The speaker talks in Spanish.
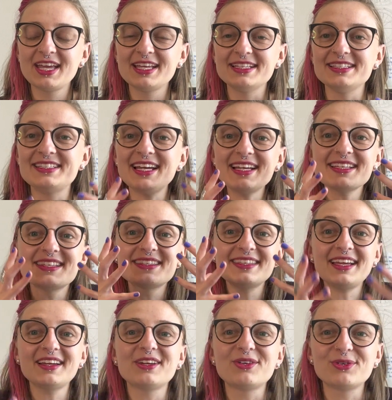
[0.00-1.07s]
ya
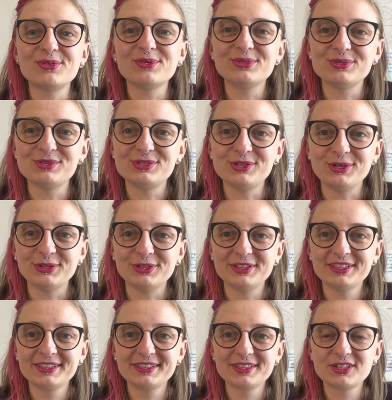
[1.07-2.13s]
está en conjunción
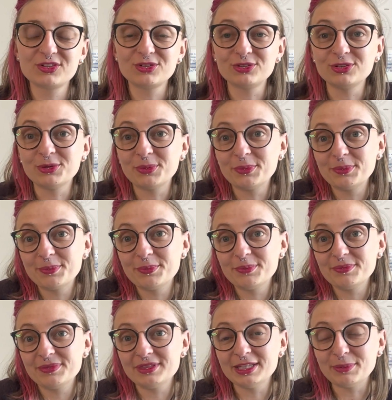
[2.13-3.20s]
con
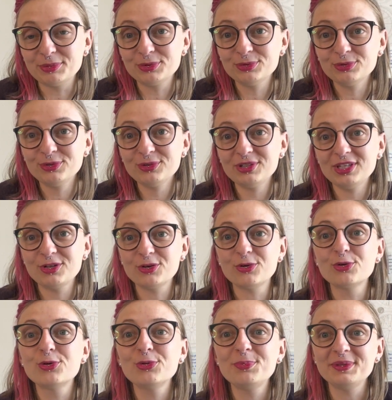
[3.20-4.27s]
Neptuno y con
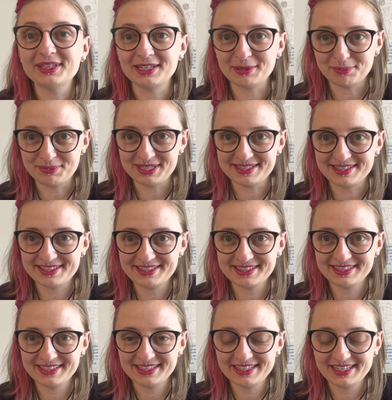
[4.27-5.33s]
Júpiter en Pisces.
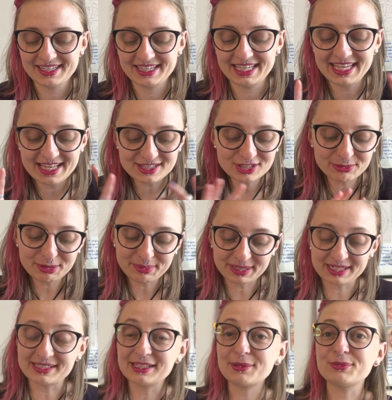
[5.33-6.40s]
Y esto me
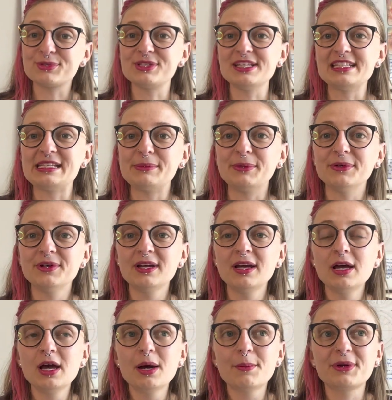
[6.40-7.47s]
parece hermosísimo,
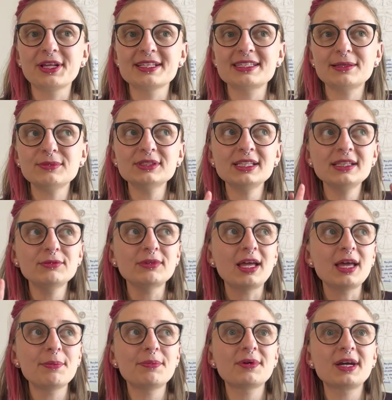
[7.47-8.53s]
porque estamos en una
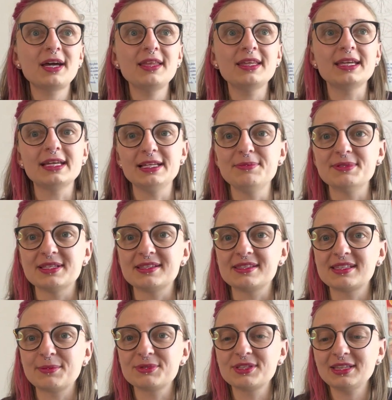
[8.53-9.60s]
época de eclipses,
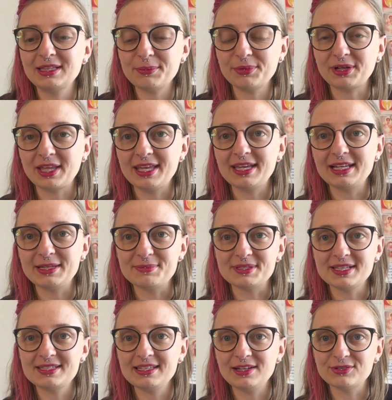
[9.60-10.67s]
estamos en temporada de
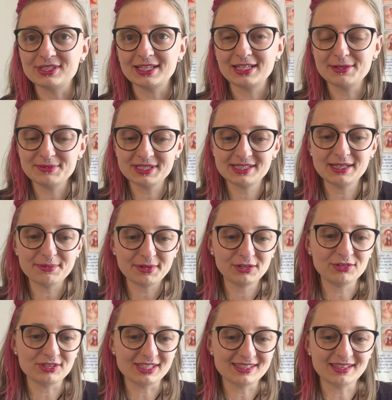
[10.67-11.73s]
eclipses y los eclipses siempre
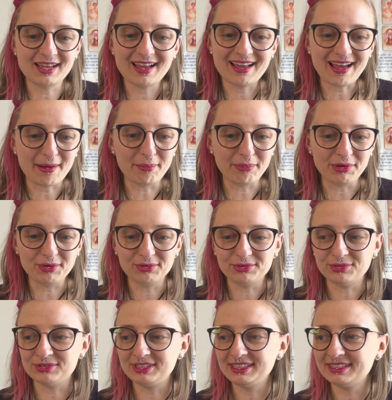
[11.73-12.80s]
nos dicen cambio,
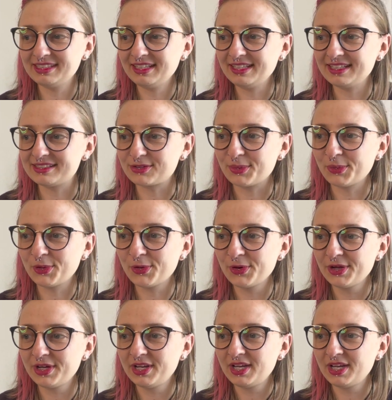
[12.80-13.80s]
nos dicen es como